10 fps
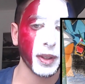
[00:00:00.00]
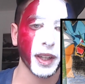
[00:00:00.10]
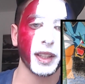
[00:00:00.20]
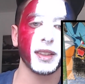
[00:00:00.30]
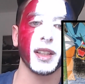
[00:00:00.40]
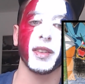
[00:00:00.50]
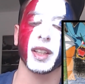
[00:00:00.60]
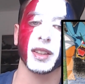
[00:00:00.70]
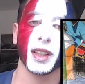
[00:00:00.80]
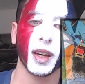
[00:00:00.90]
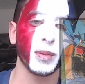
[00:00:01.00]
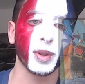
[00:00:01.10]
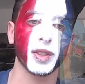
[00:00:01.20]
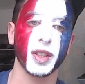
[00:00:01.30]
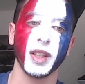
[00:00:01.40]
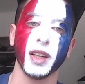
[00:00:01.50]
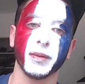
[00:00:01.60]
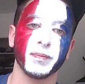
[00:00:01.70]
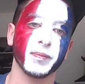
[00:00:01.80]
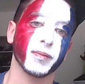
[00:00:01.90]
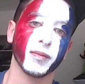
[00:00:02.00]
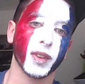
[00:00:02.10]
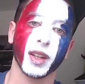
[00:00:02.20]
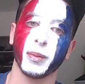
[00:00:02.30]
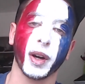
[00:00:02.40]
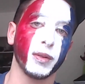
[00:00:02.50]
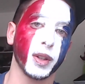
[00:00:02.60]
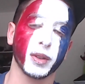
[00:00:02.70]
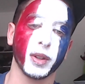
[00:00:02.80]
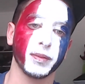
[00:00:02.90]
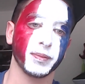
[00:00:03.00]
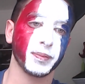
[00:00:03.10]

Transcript: bien réalisé avec un très beau style. Bravo à toi.